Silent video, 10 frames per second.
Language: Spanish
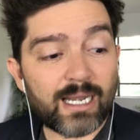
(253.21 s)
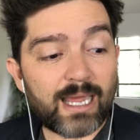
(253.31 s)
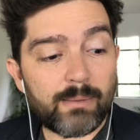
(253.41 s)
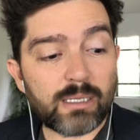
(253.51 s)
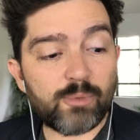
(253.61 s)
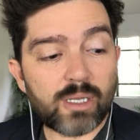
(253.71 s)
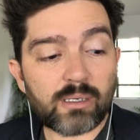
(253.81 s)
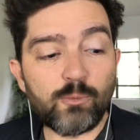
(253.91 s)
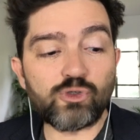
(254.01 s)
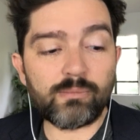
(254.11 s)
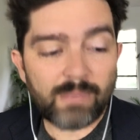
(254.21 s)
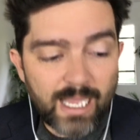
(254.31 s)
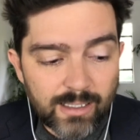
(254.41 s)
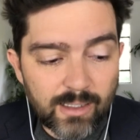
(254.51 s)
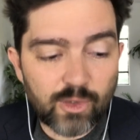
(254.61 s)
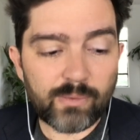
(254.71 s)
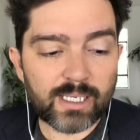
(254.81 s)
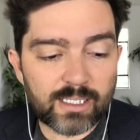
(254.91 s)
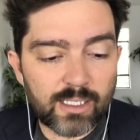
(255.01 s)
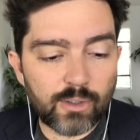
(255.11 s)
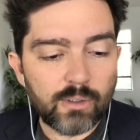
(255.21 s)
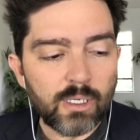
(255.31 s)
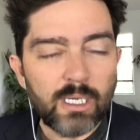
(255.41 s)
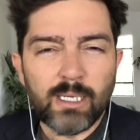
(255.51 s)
él cada vez empezó a ser mucho más introvertido.